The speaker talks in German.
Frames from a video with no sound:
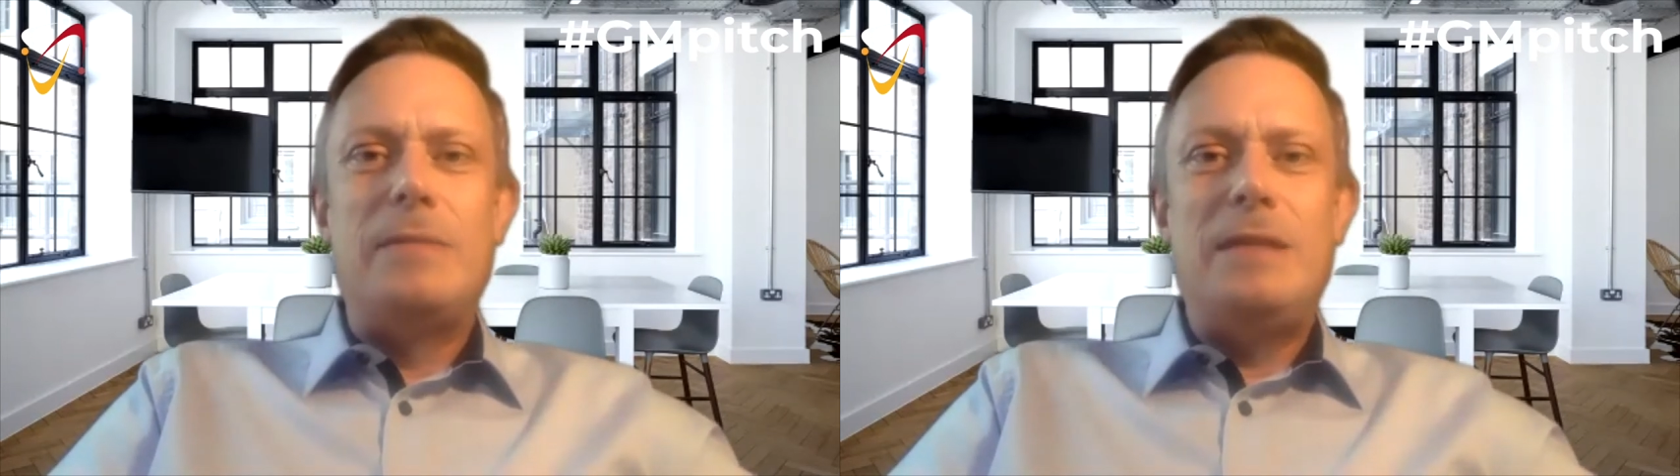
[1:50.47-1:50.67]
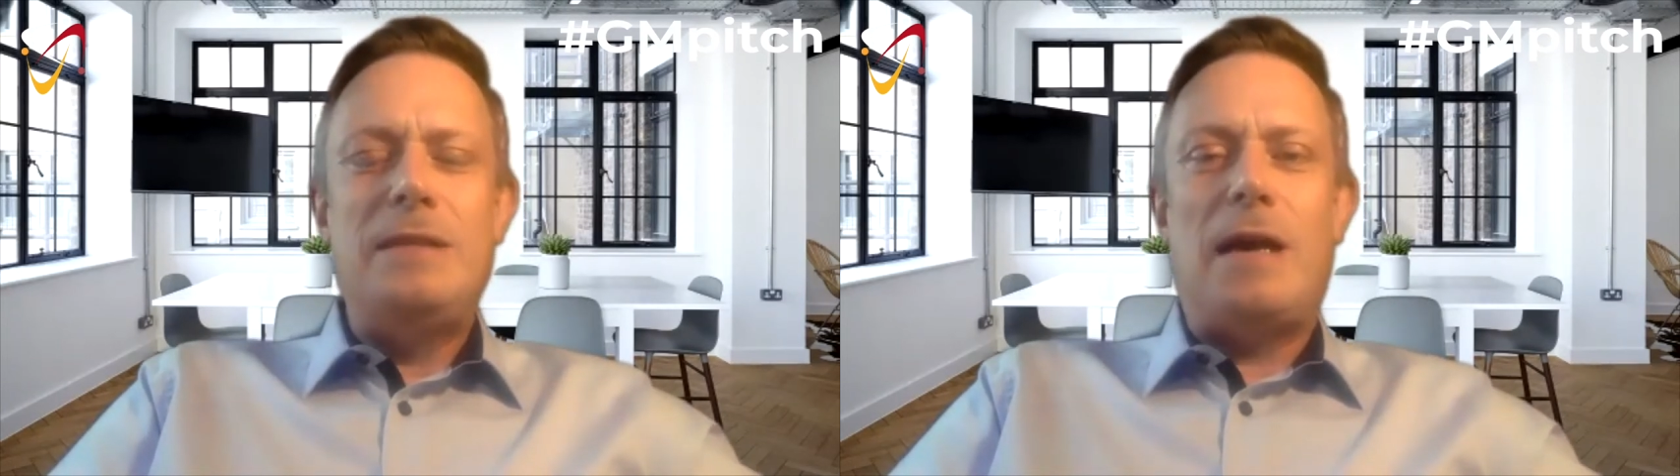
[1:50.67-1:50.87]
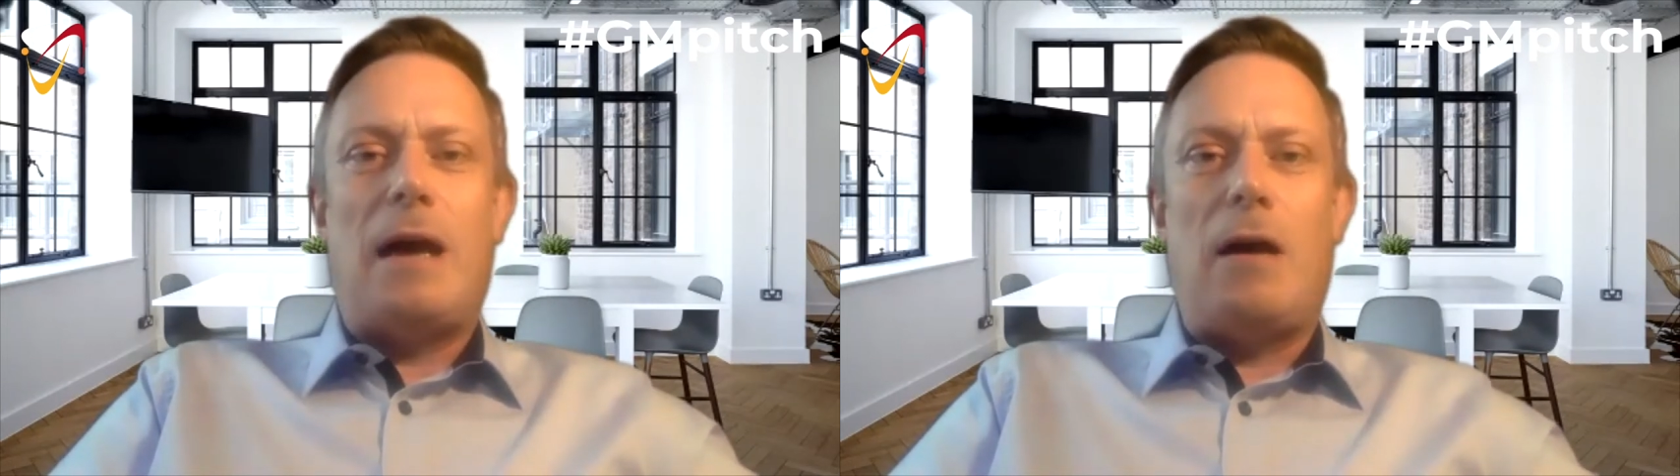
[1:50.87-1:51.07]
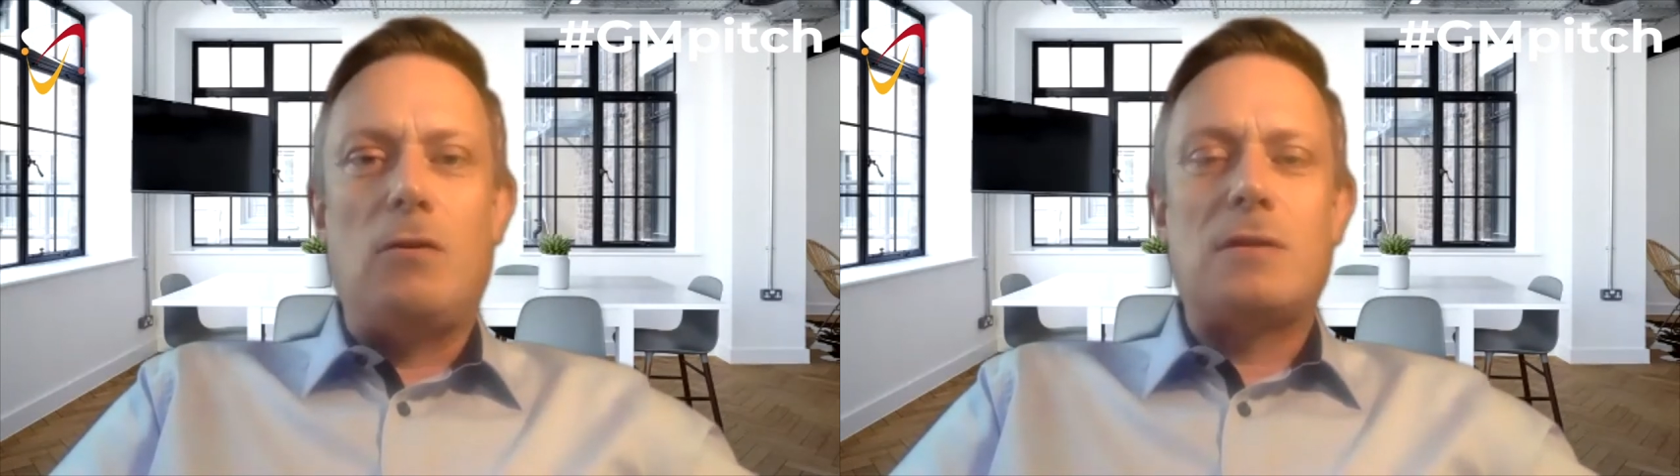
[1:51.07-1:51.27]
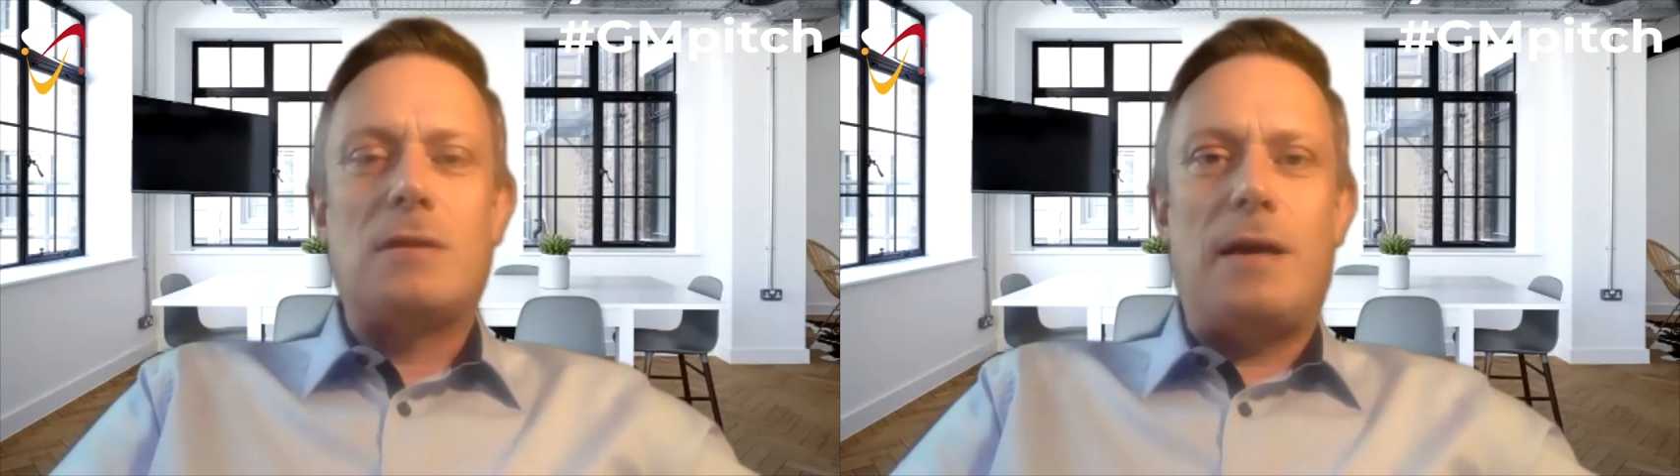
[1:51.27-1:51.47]
mit dieser
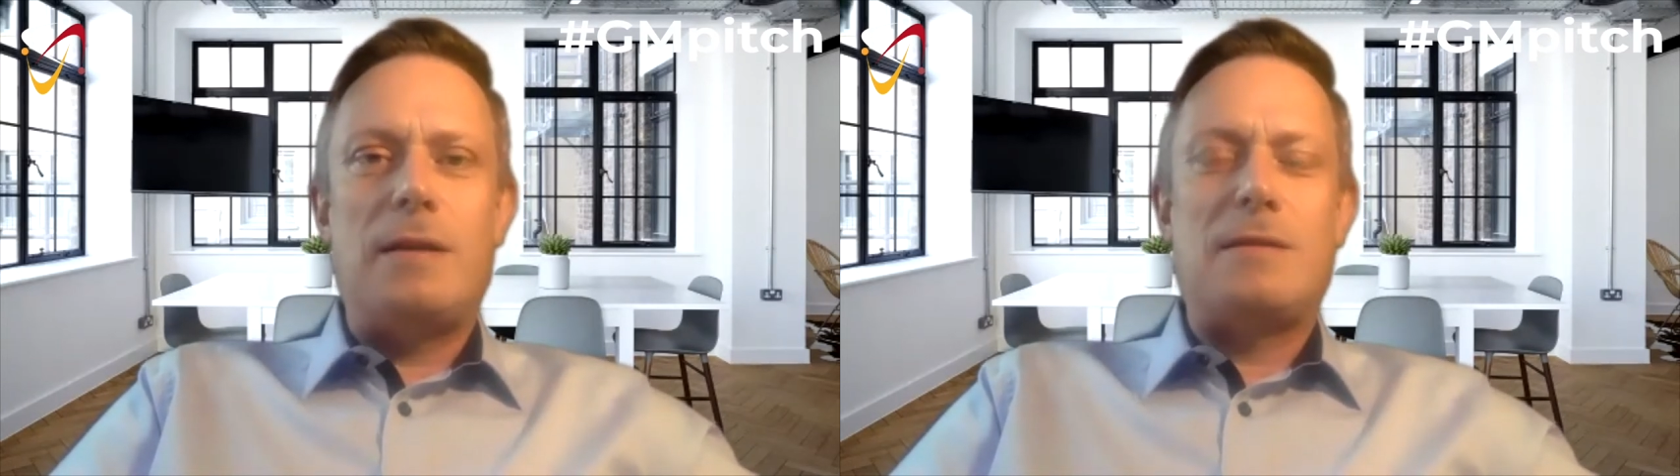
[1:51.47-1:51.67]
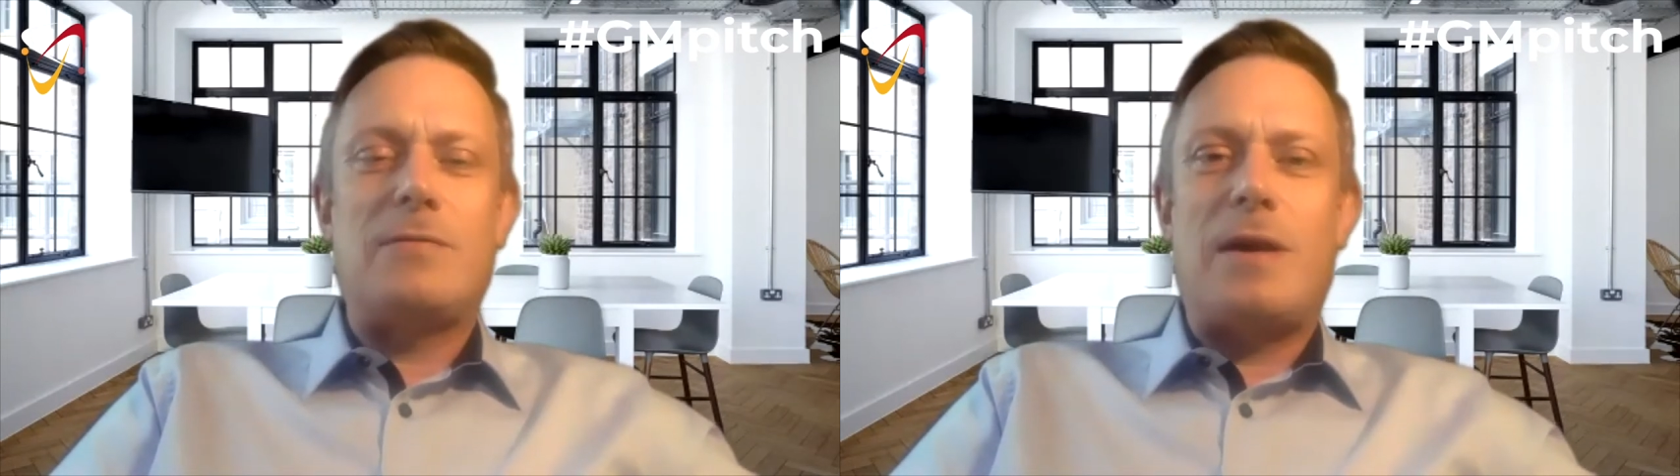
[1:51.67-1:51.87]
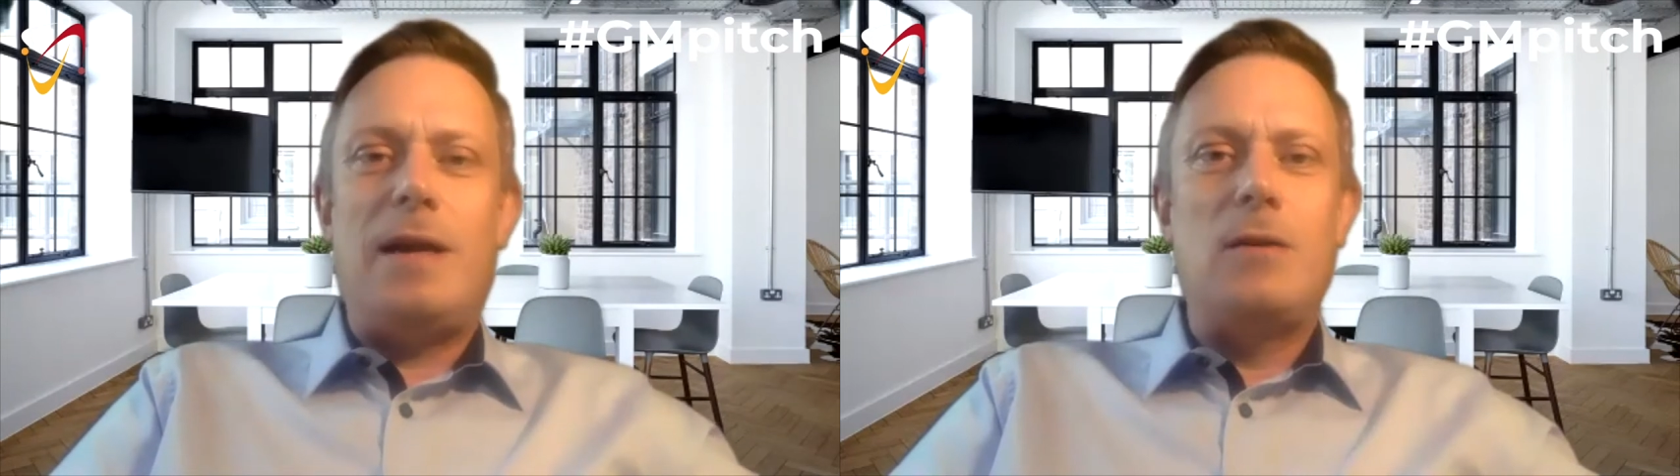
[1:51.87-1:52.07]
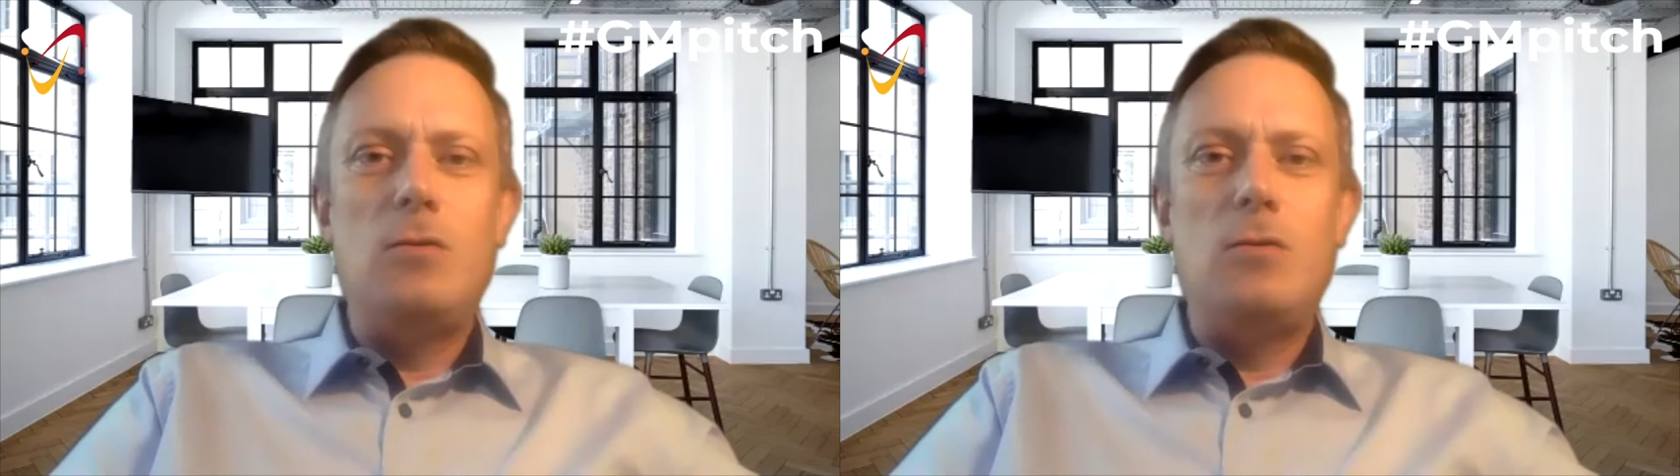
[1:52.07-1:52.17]
Ausgangsfrage